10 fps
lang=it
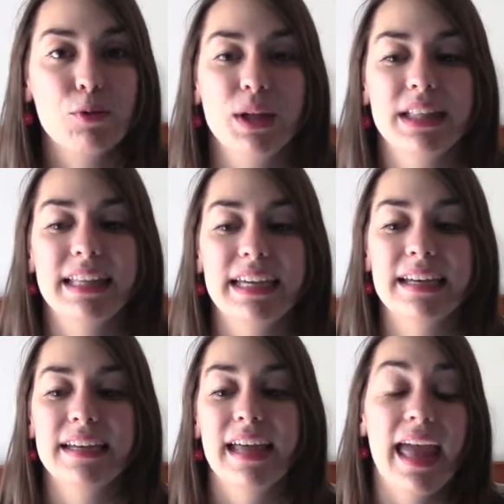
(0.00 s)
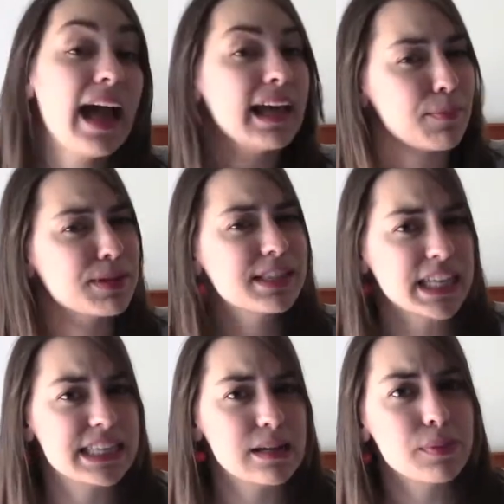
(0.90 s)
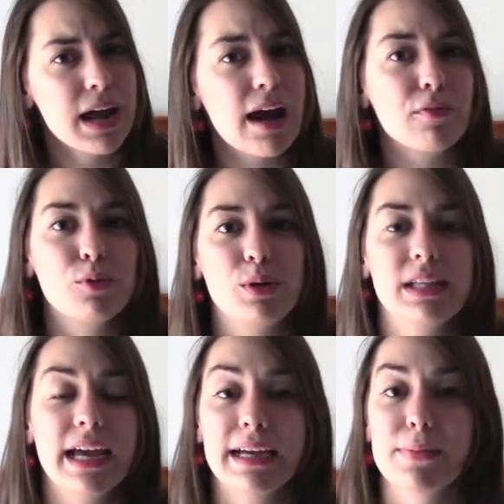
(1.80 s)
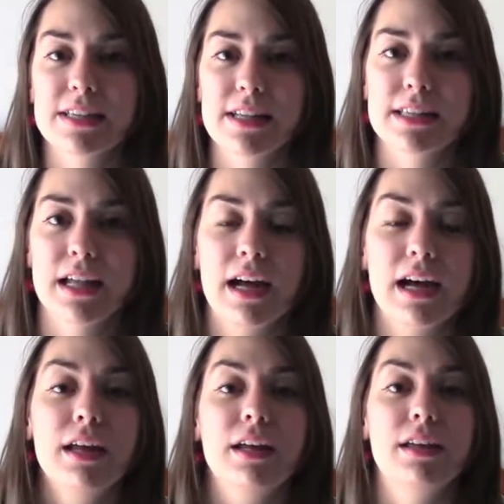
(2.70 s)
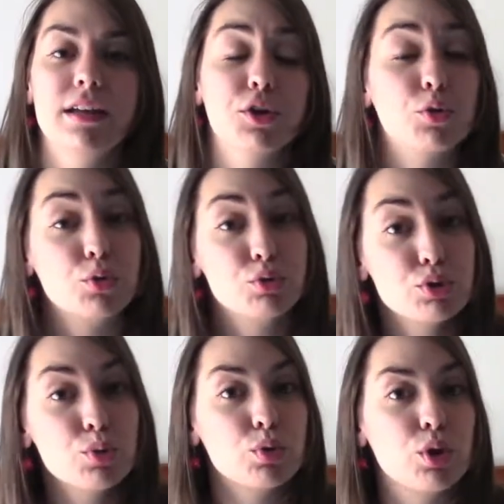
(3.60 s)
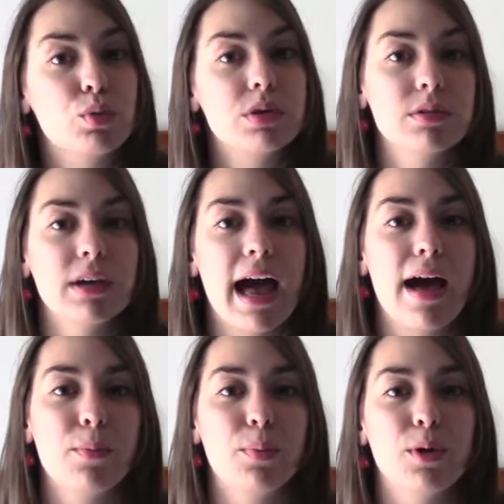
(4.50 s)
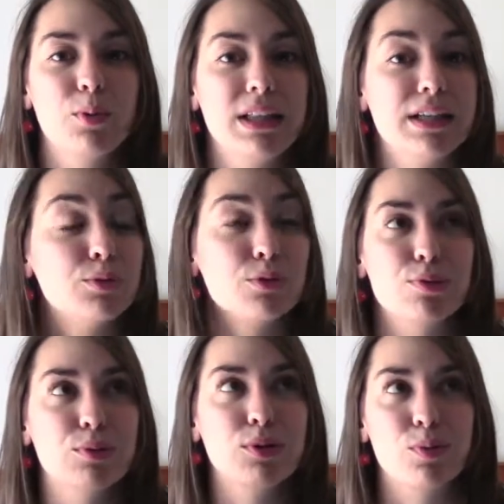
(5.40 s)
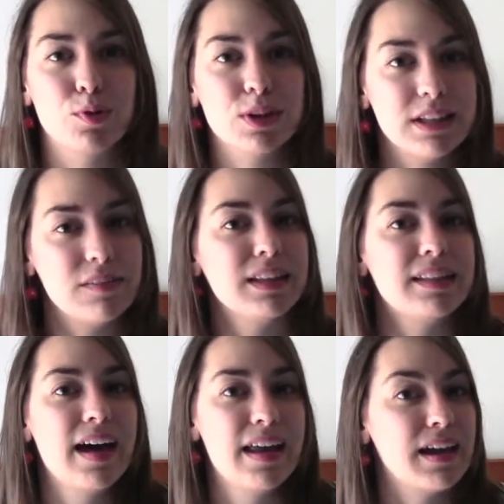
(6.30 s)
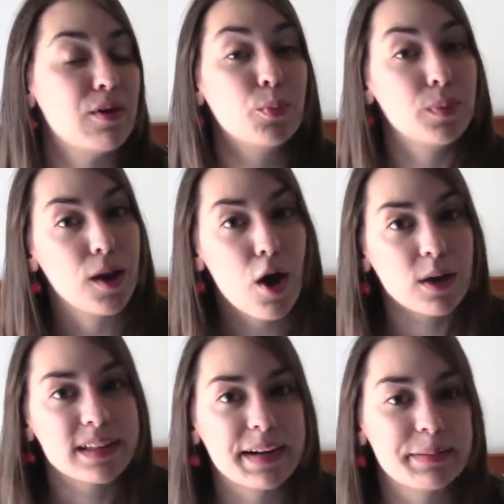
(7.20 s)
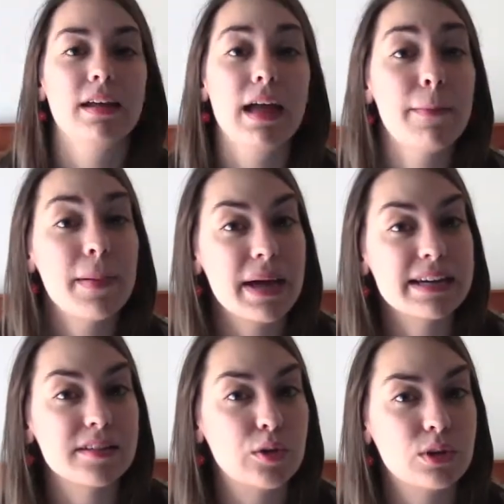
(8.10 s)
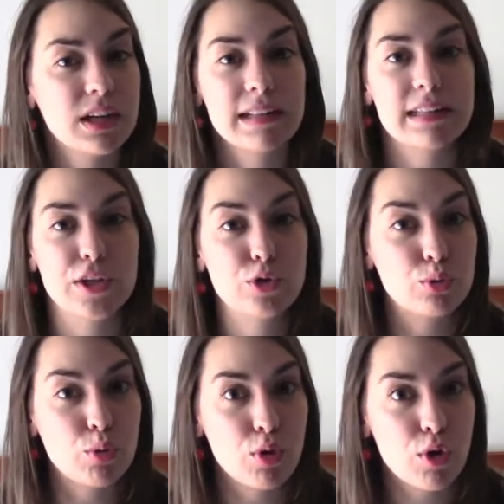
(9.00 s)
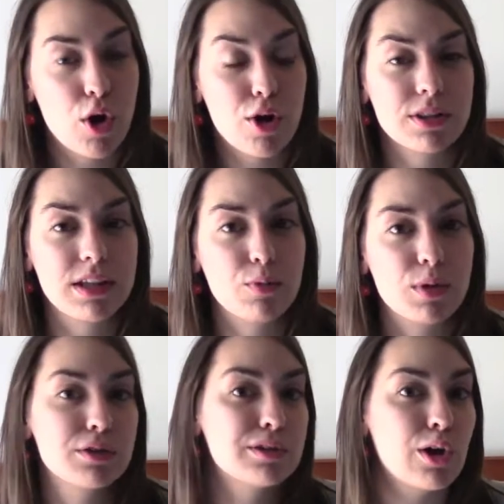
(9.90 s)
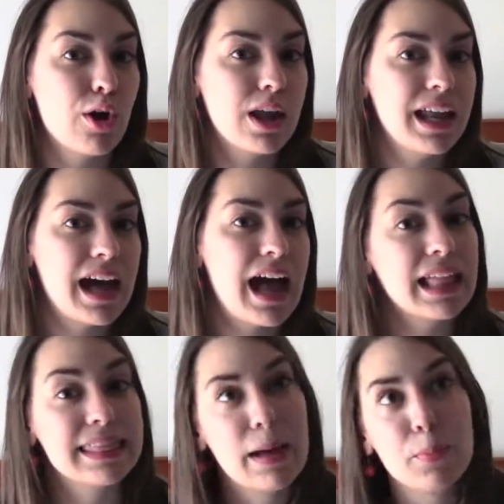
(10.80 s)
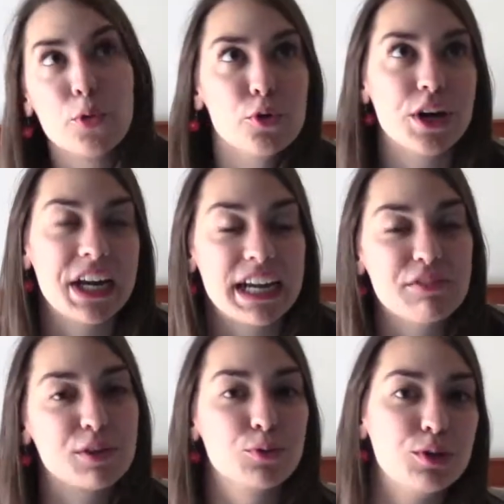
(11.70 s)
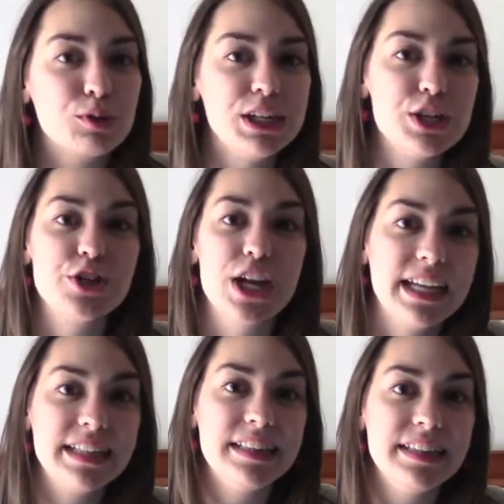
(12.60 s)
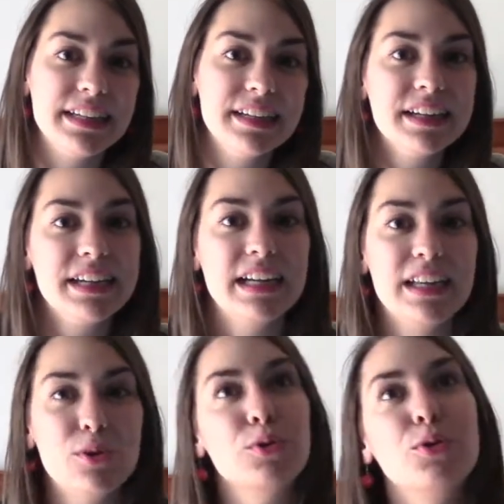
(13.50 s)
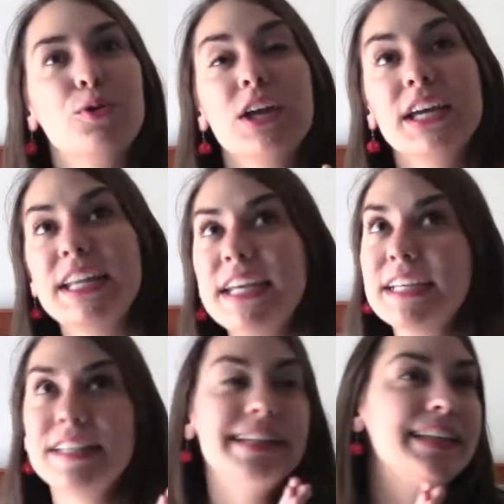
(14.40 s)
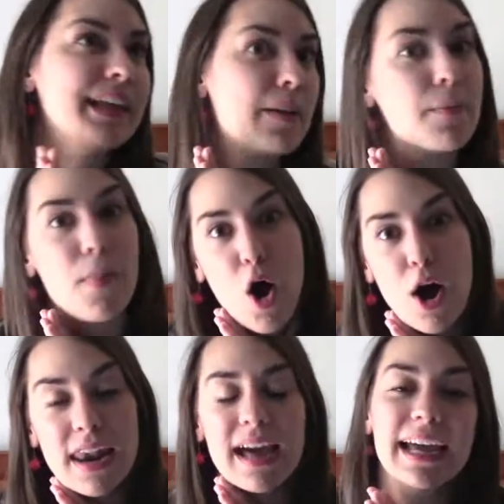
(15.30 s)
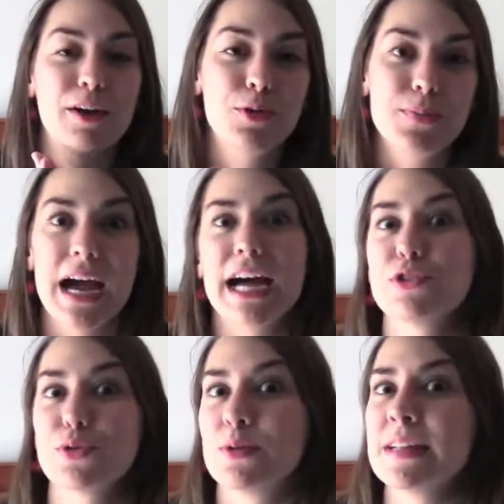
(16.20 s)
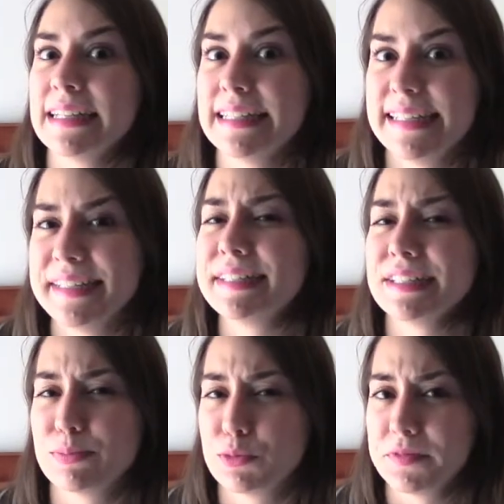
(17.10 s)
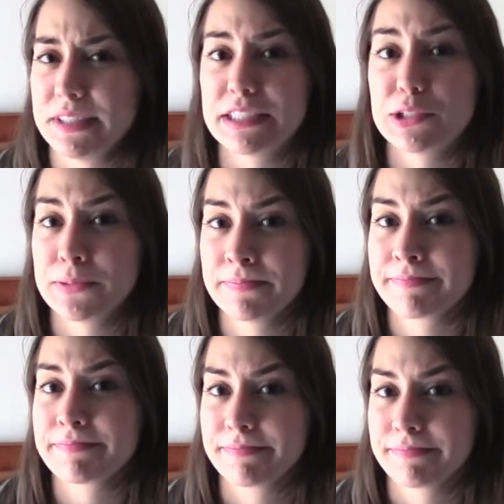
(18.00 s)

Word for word: quindi è anche abbastanza bravo, quindi è anche abbastanza eh, conosciuto in questo campo e quindi il suo sogno è quello di diventare un pilota. Ma Mars non tratta solo di una storia d'amore fra due adolescenti e le loro crisi tira e molla che a noi piacciono tantissimo, vero?